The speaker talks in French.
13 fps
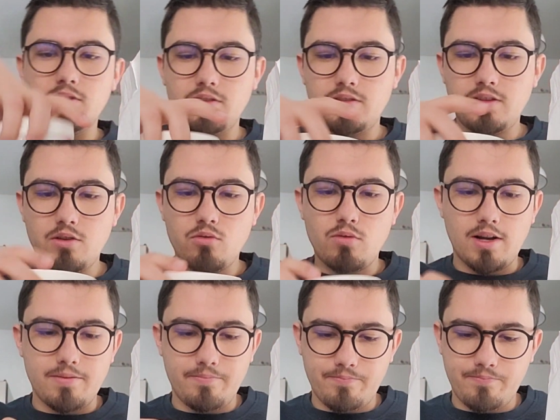c'est
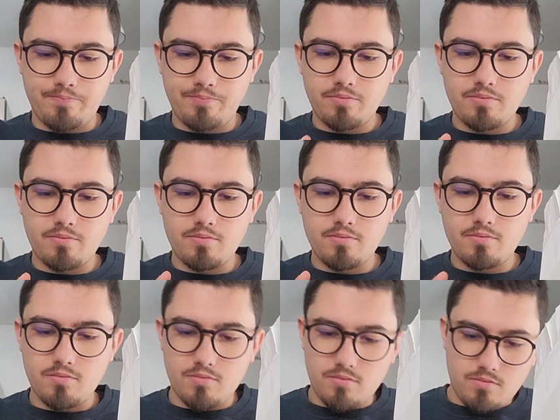quoi
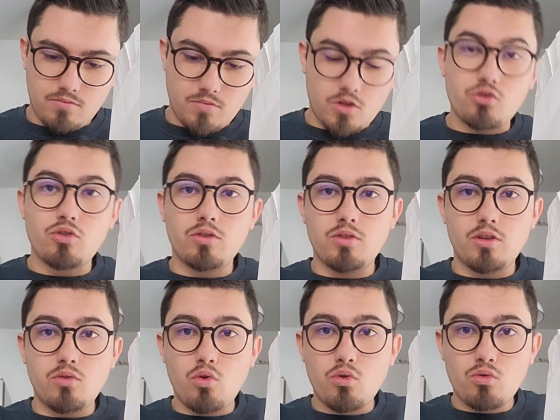Je
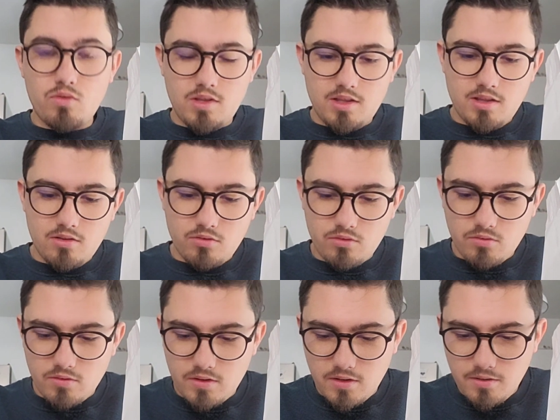n'ai aucune idée de ce
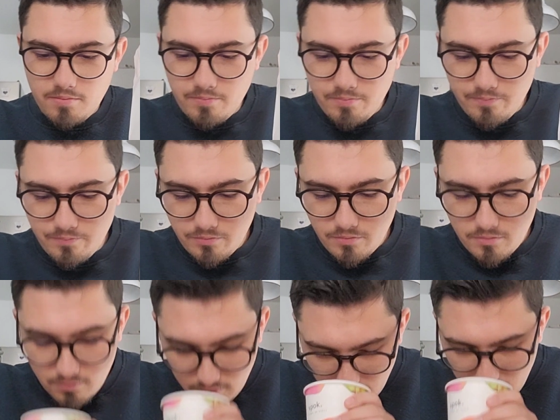que c'est.
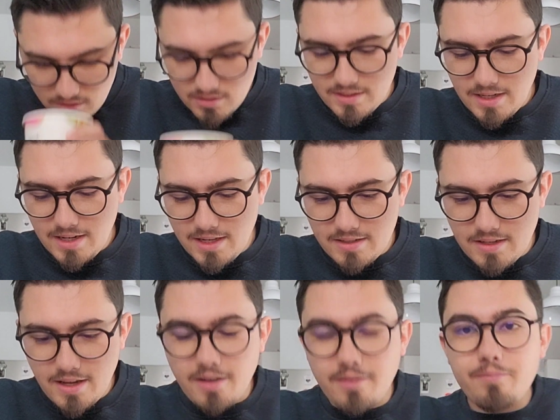Ça, c'est le
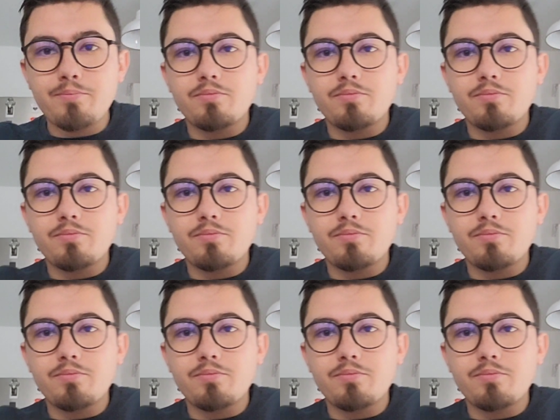dessert.